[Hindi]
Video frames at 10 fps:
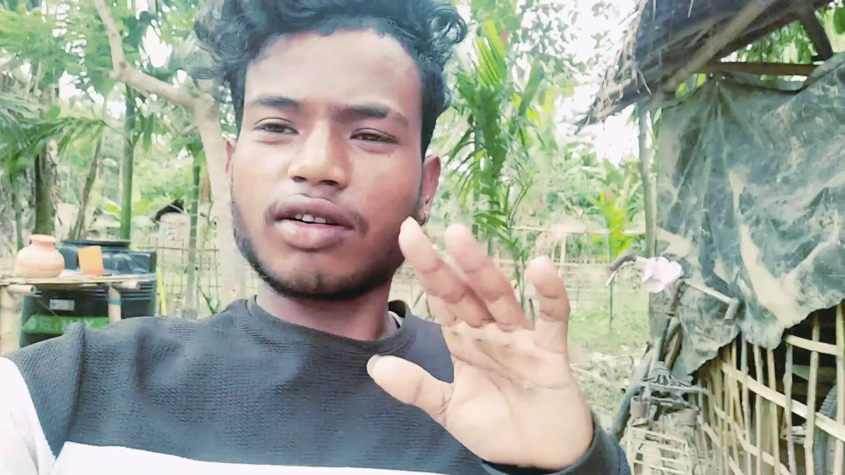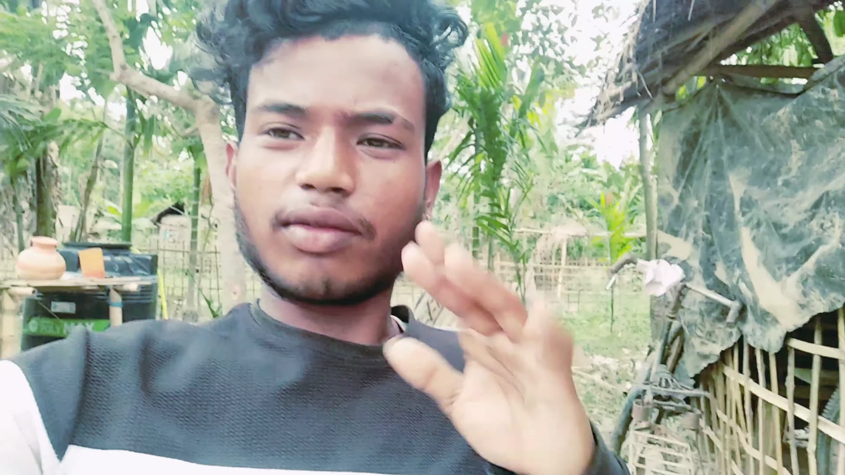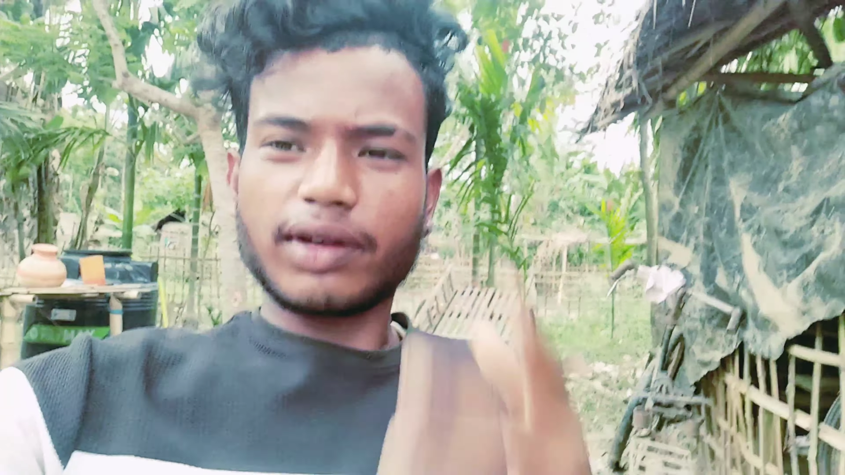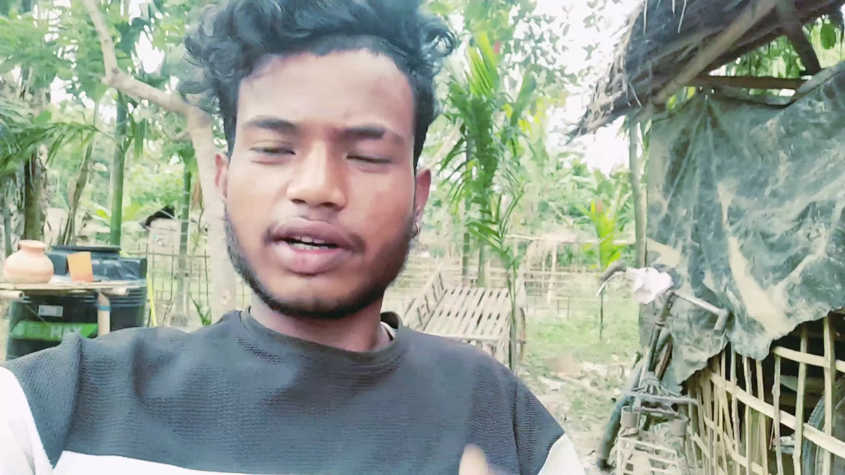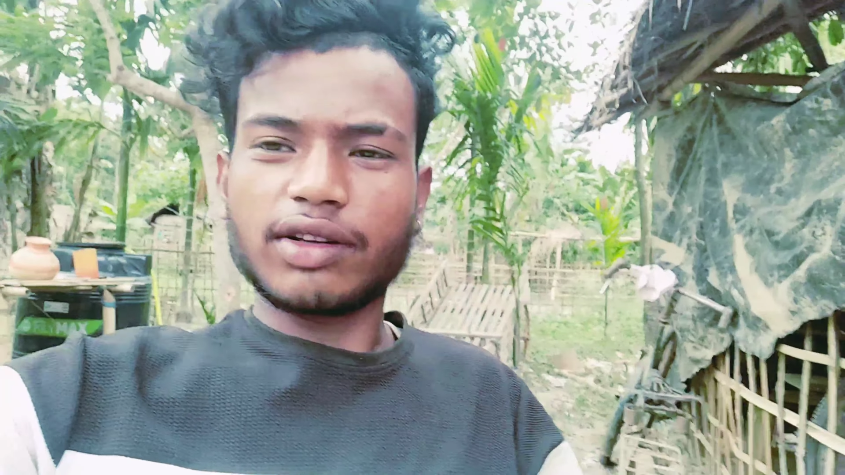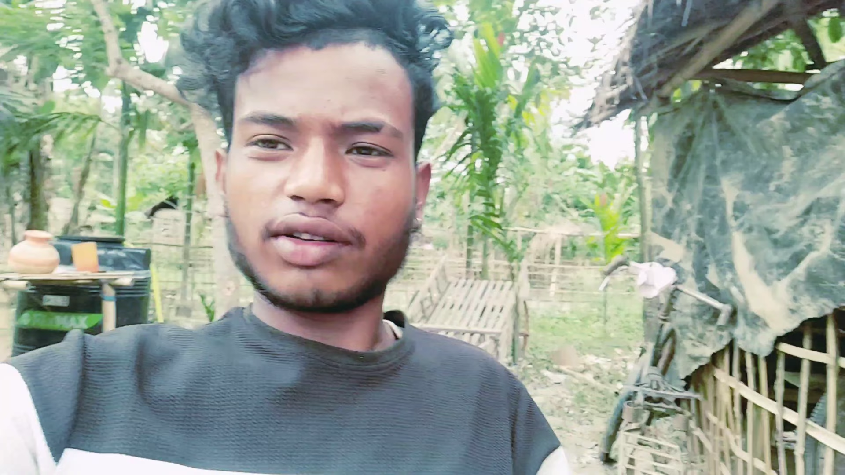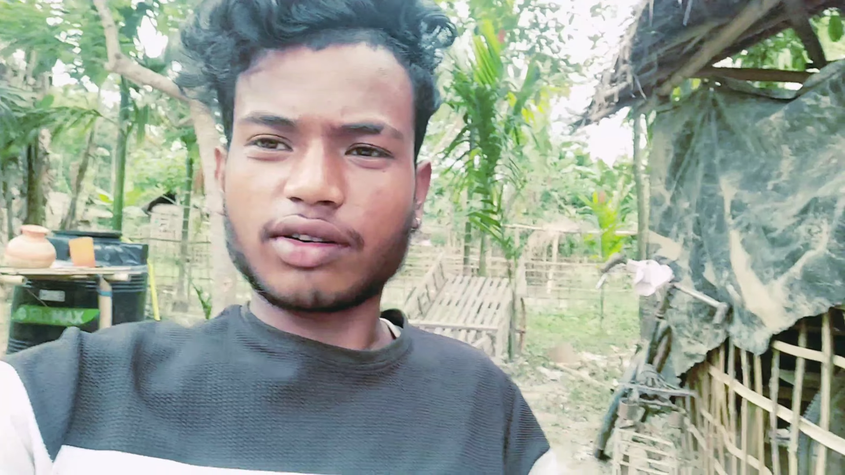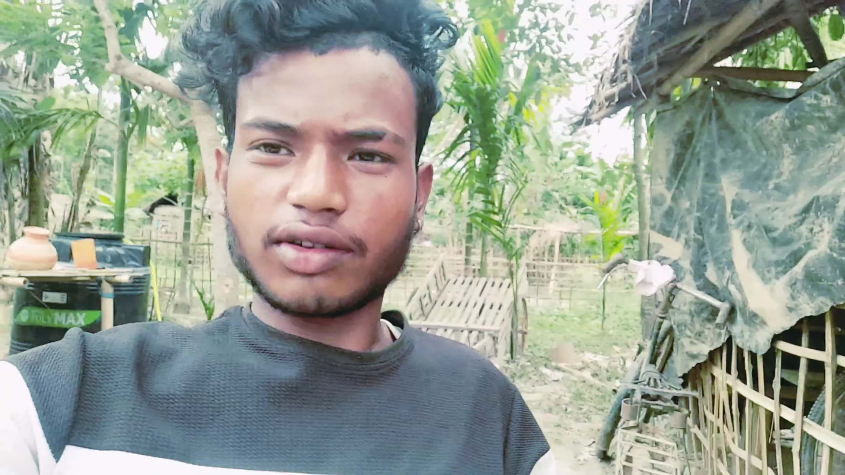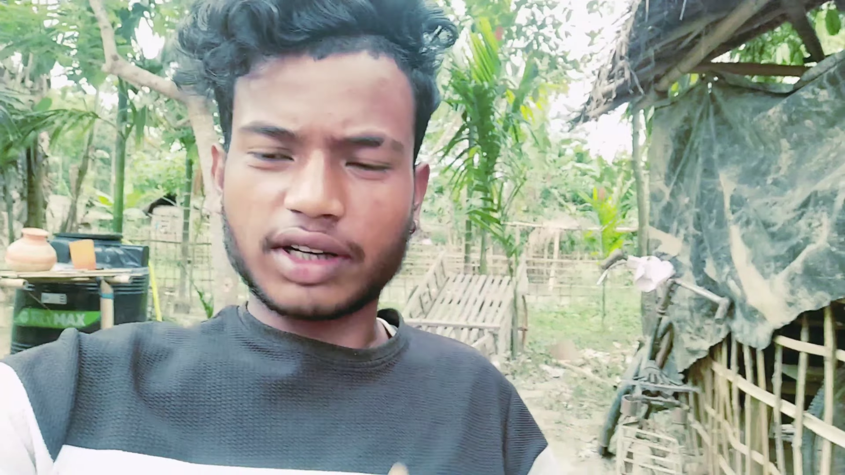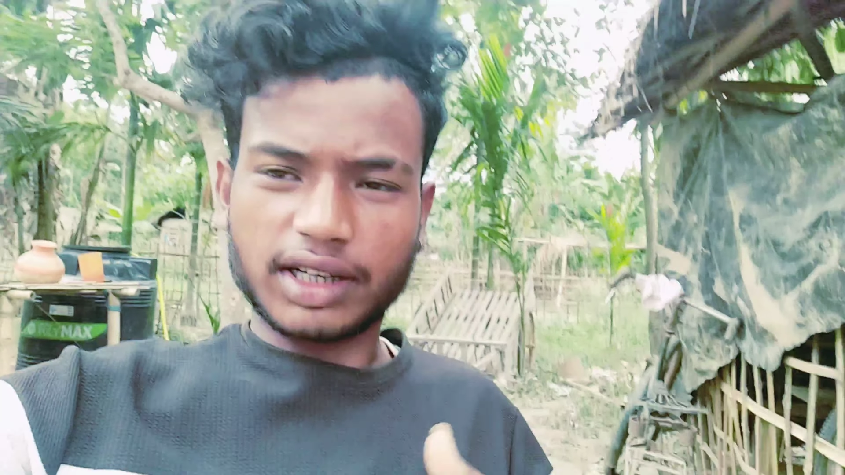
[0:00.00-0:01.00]
और वीडियो
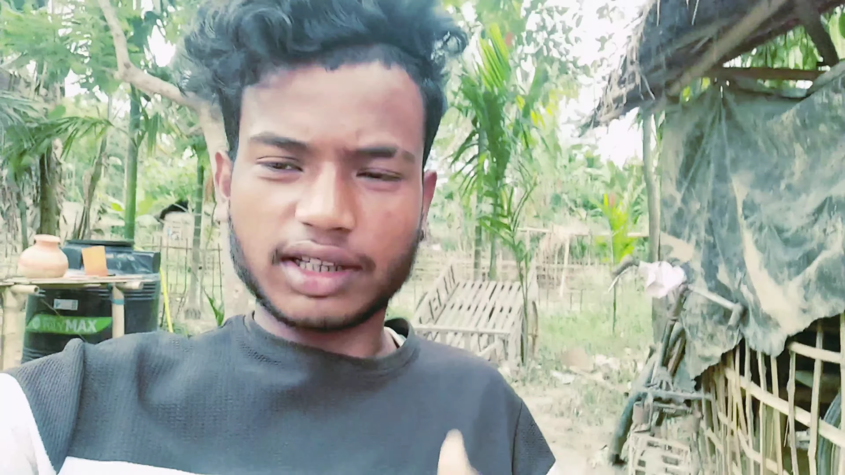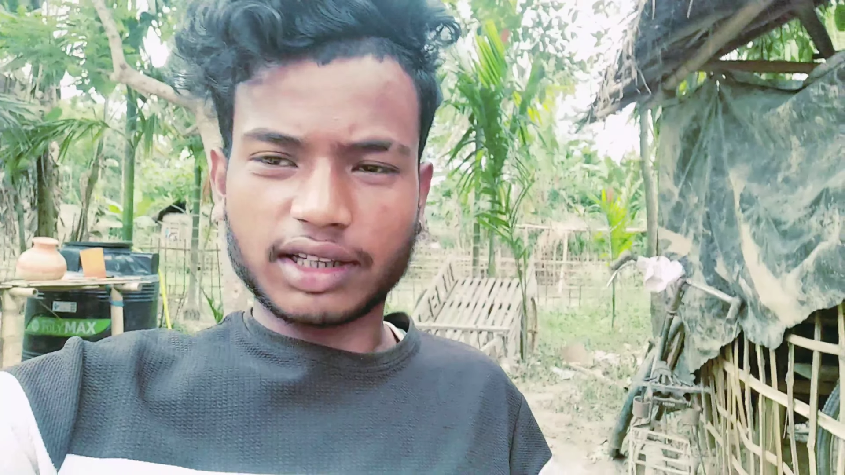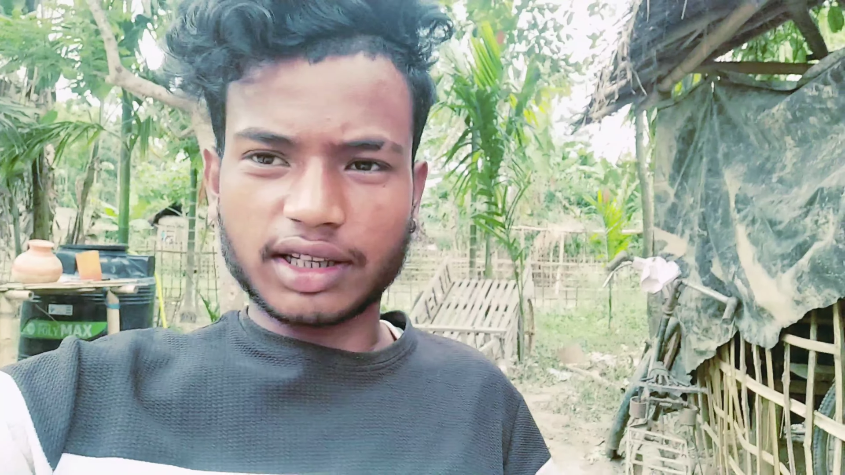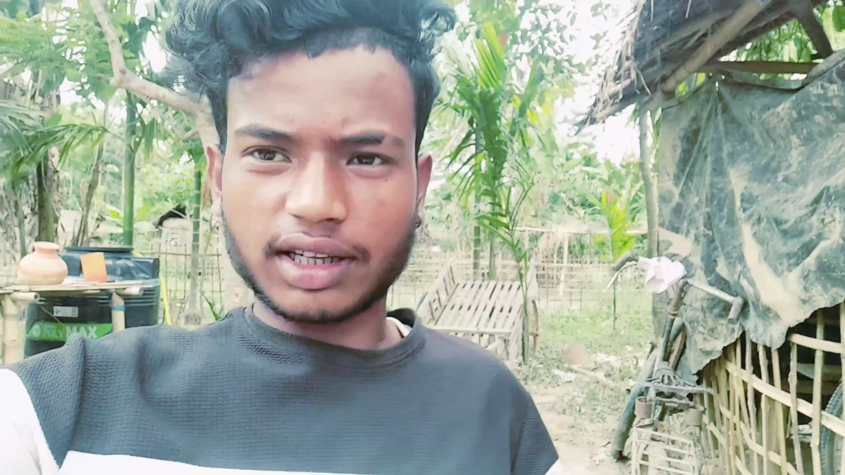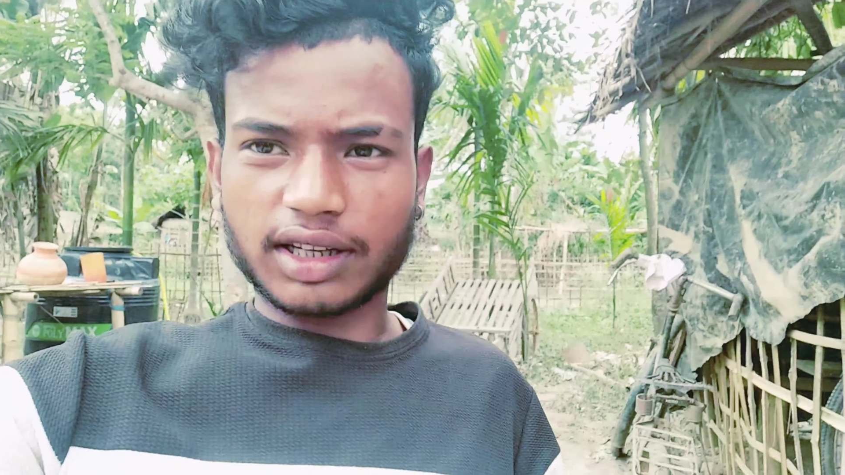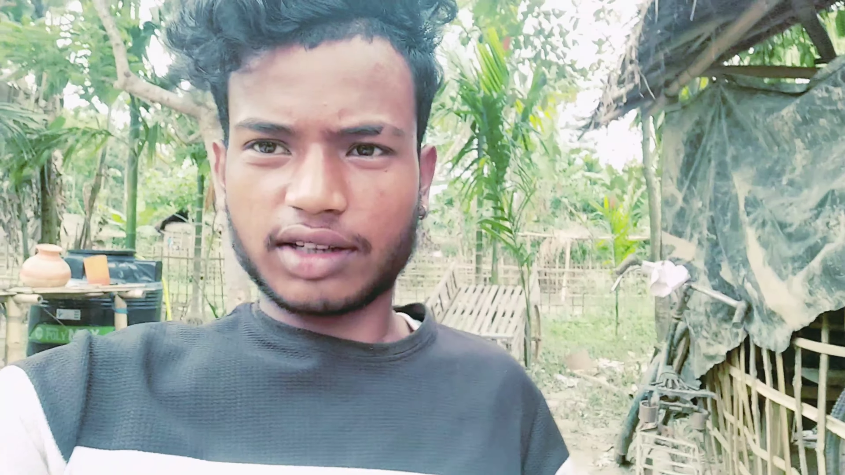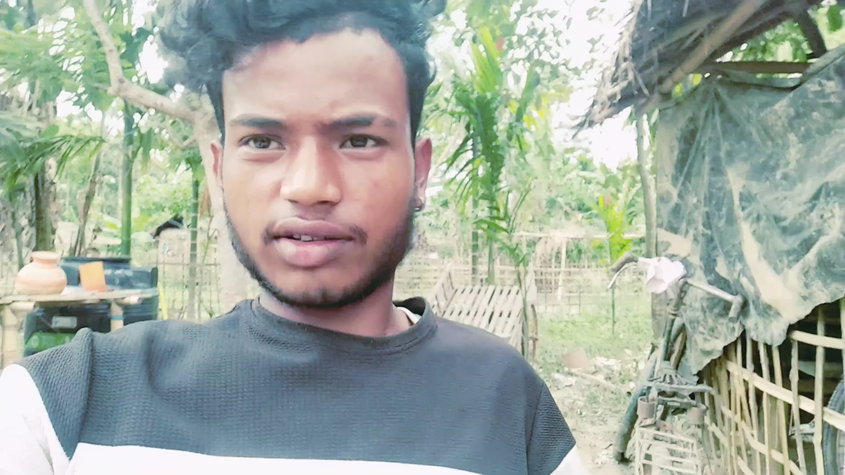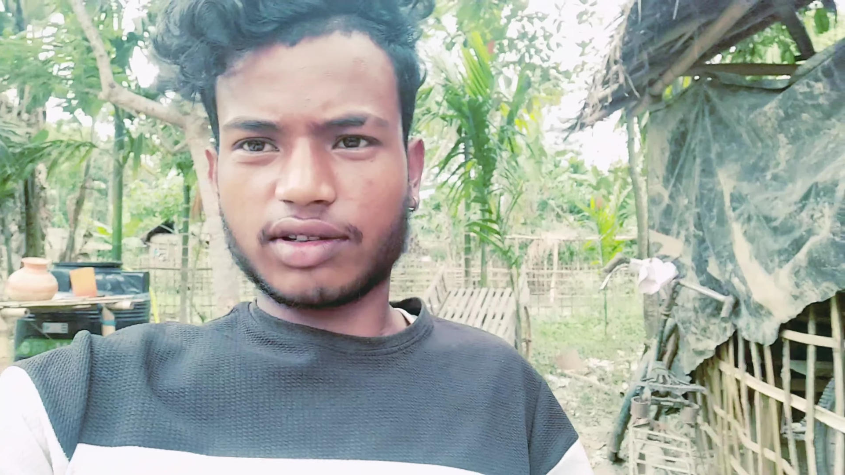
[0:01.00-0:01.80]
को एंड तक देखिए